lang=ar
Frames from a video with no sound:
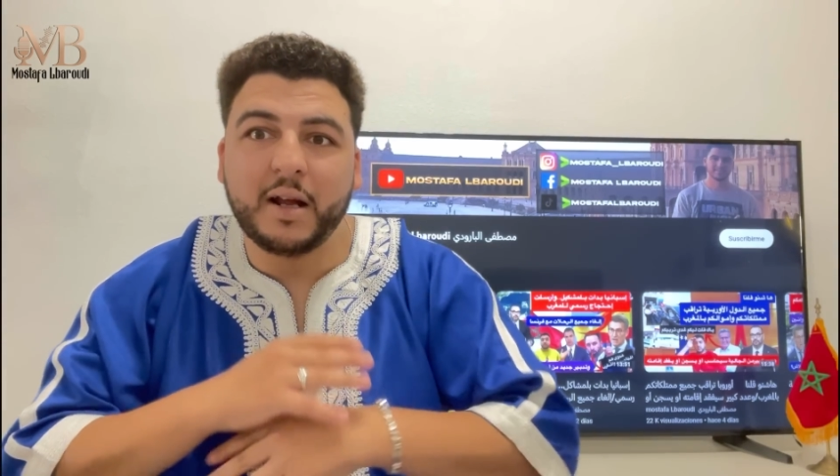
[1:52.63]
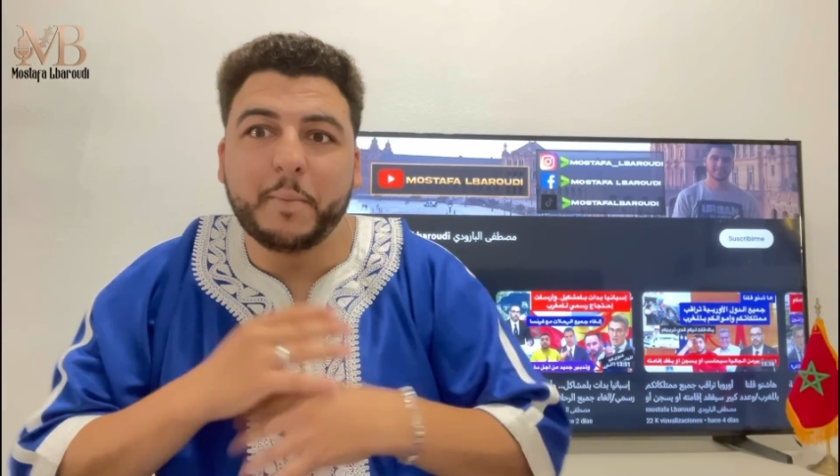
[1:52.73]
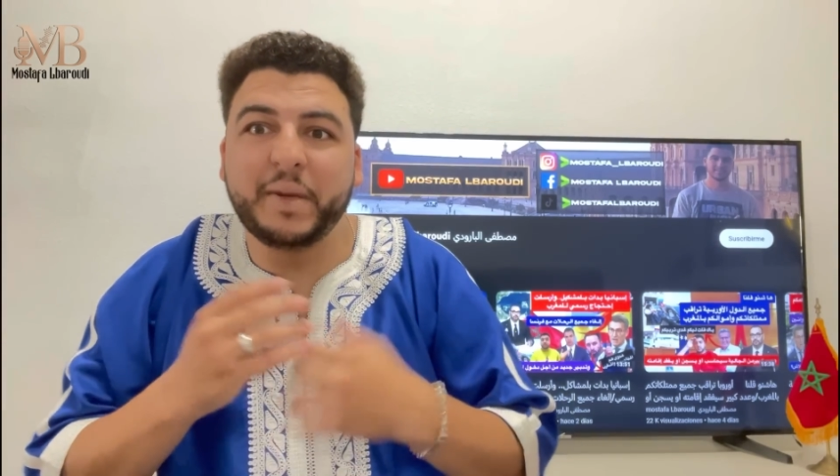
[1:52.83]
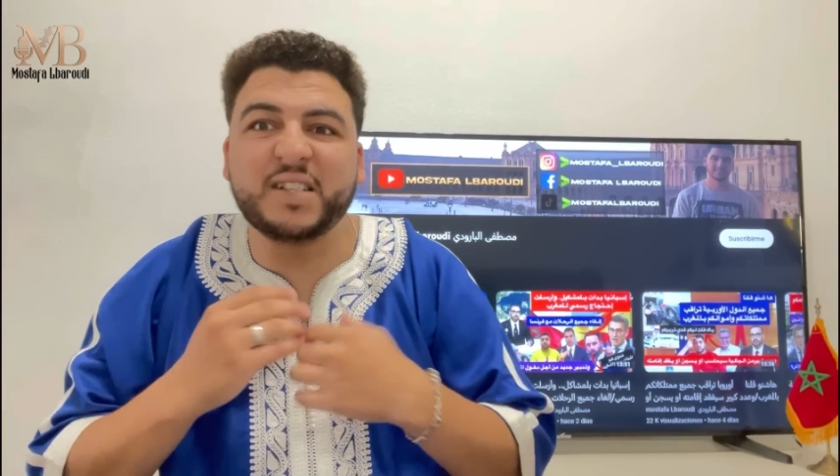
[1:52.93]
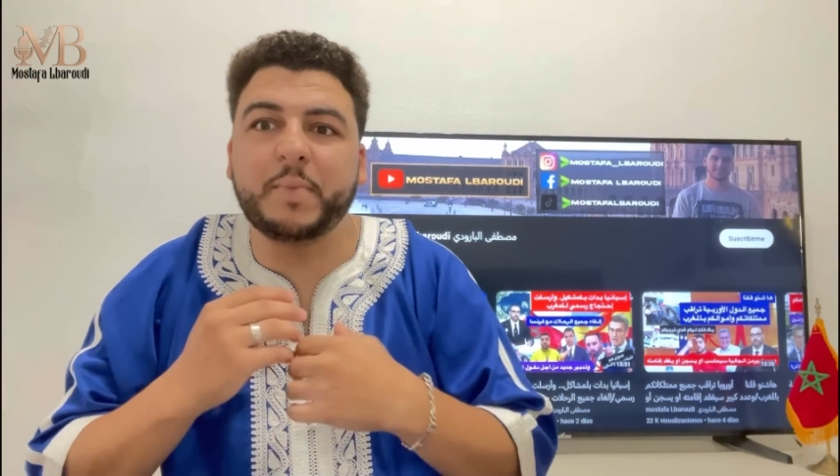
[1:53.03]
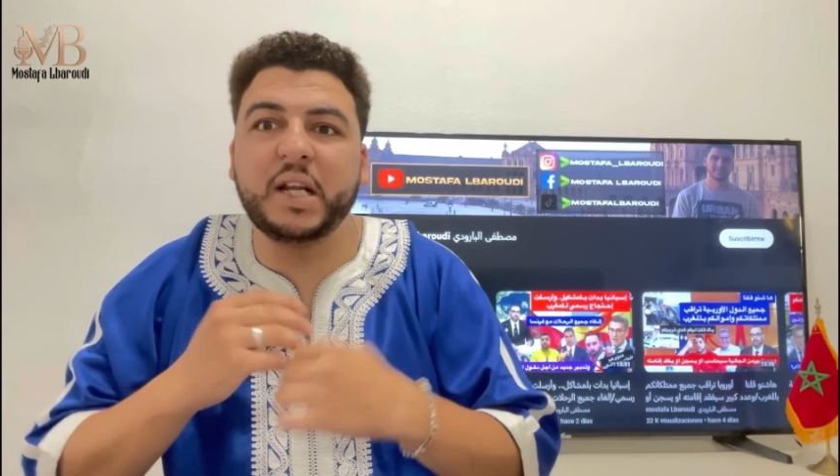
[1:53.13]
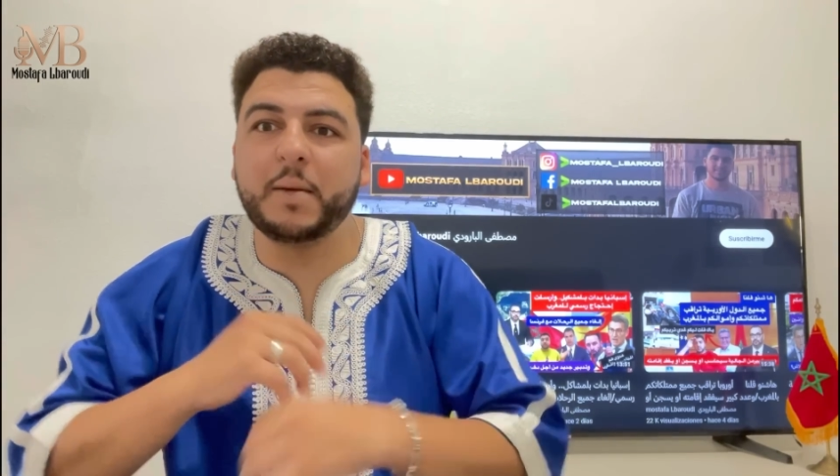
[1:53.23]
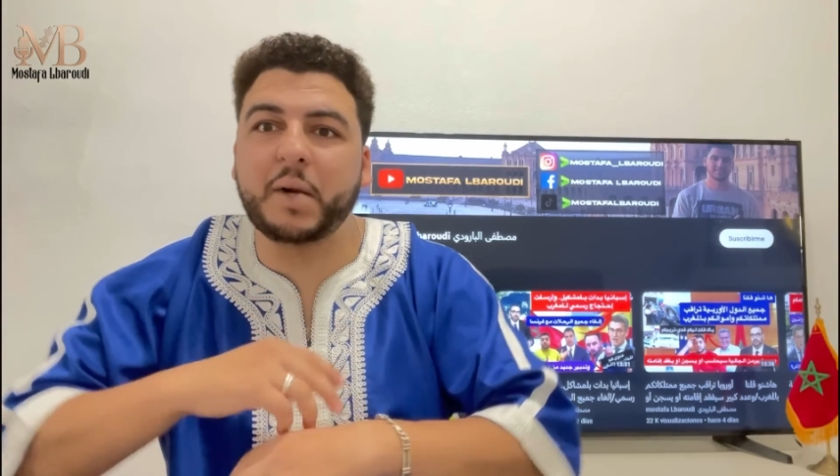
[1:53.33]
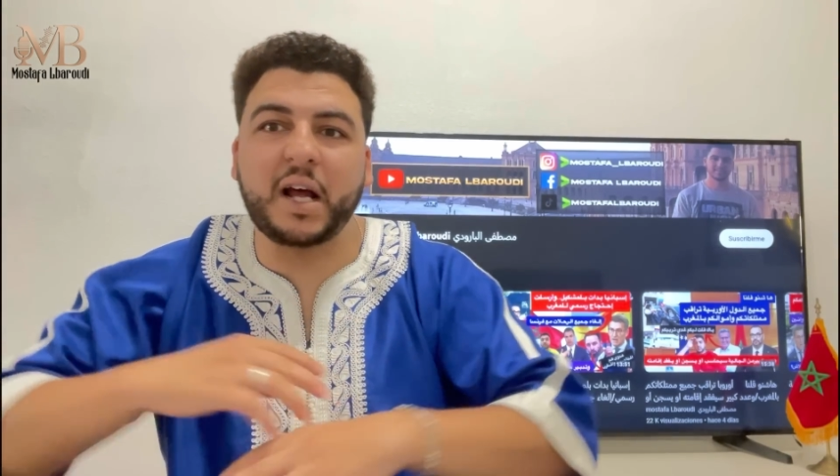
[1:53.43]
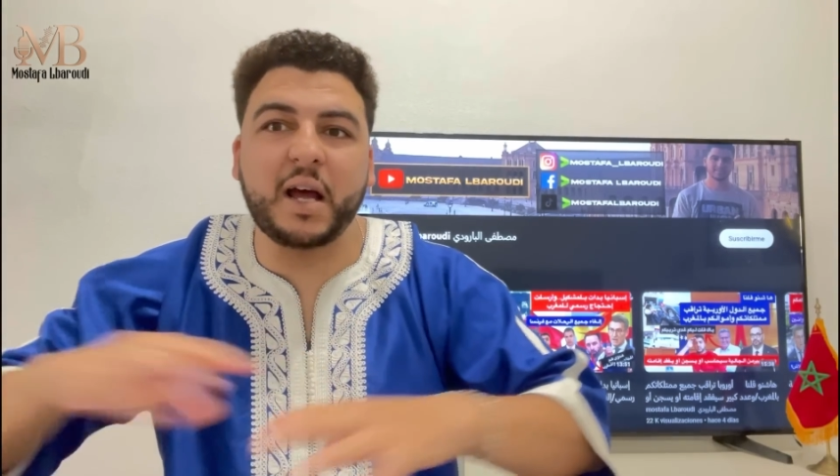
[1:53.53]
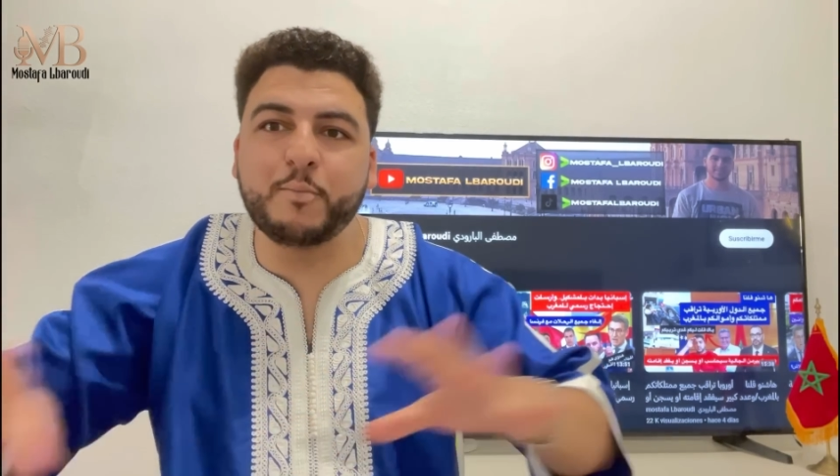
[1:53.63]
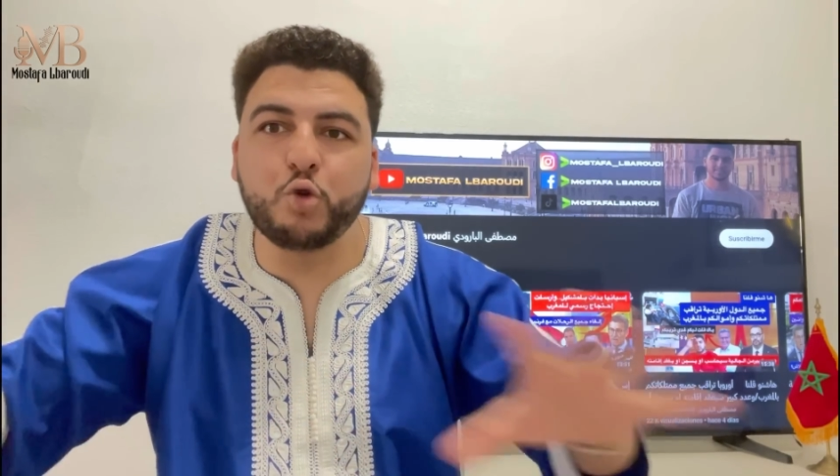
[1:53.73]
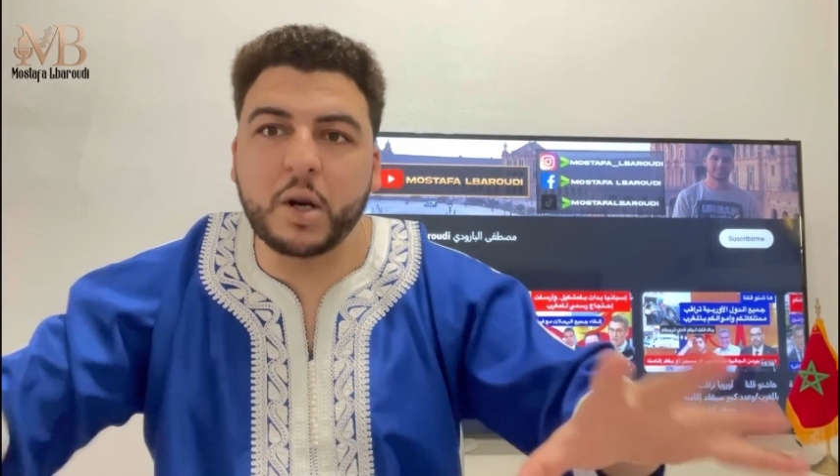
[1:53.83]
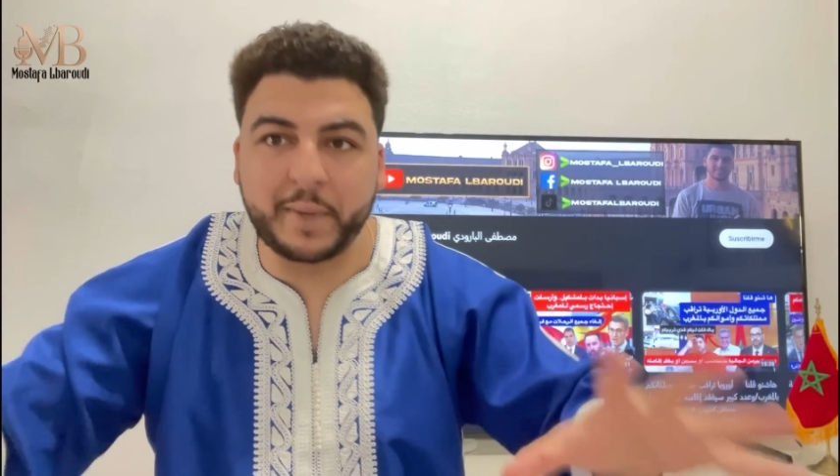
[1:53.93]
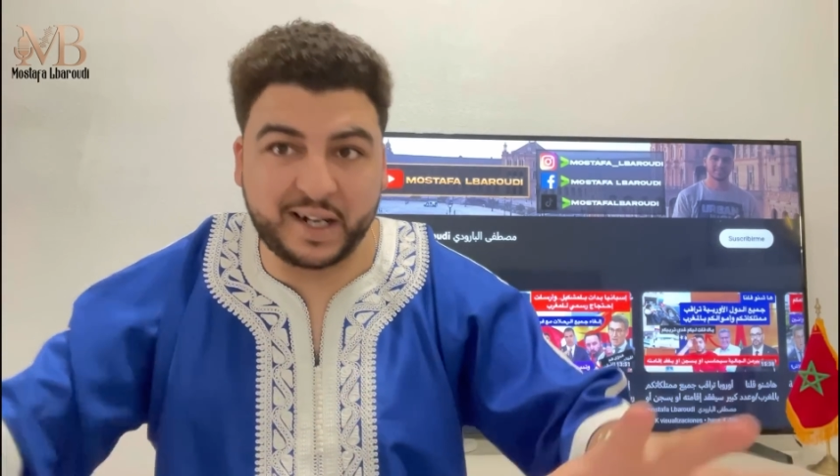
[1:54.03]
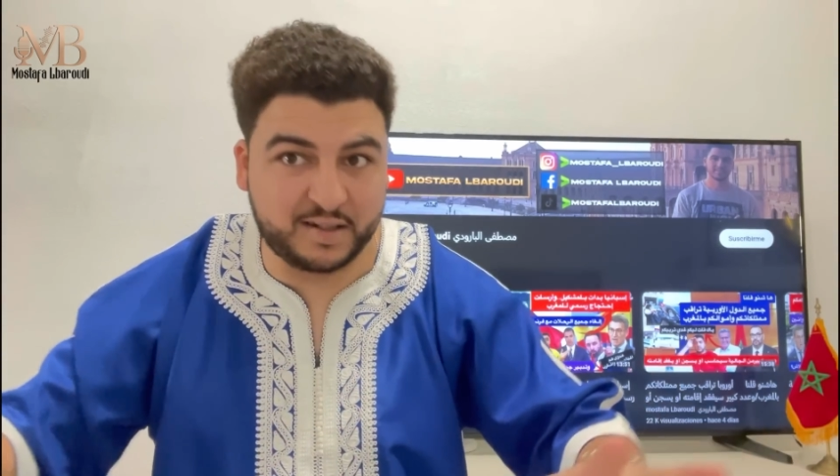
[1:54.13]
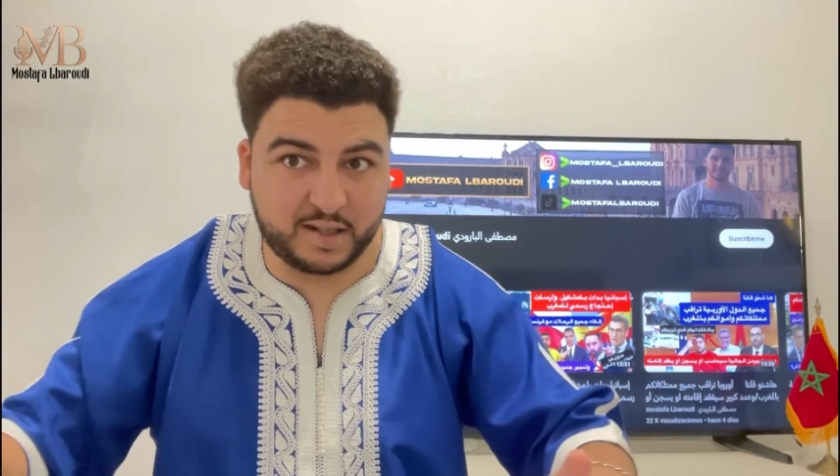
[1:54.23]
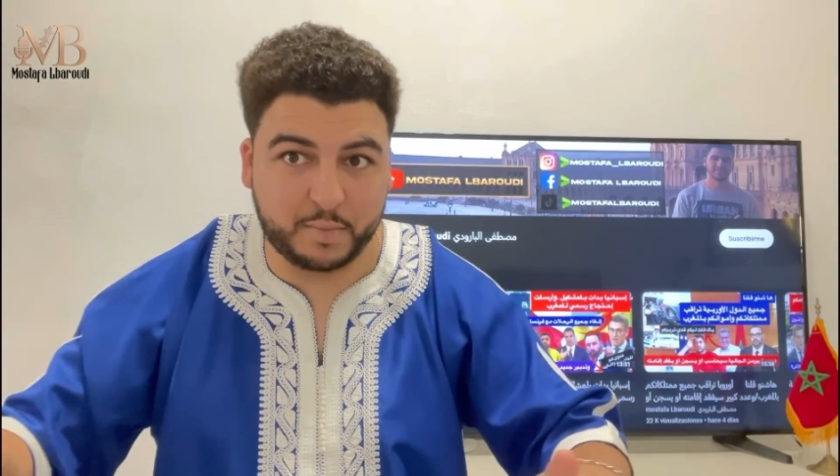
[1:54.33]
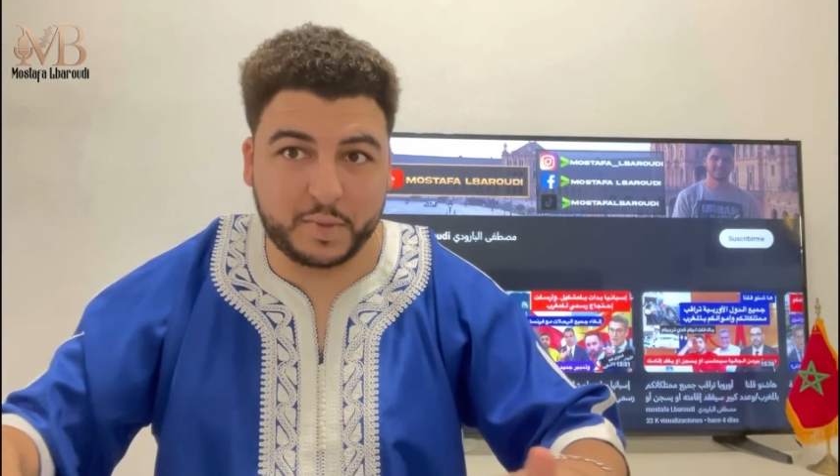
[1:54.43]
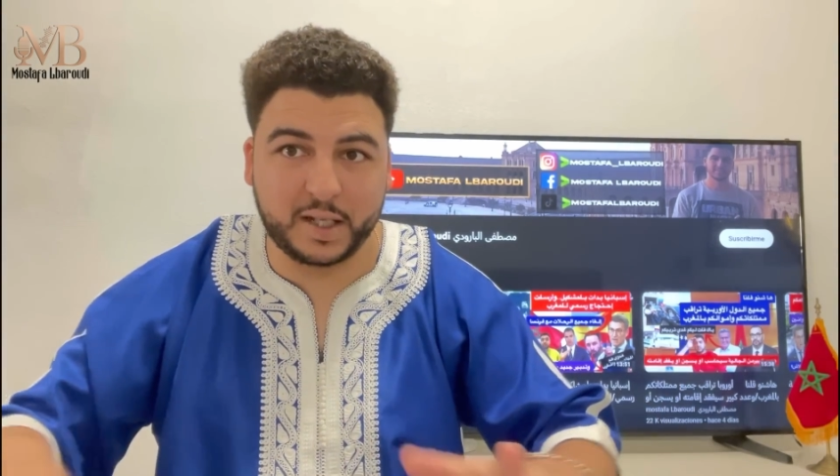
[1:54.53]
بالنسبه لهم راه اهم هو المناصب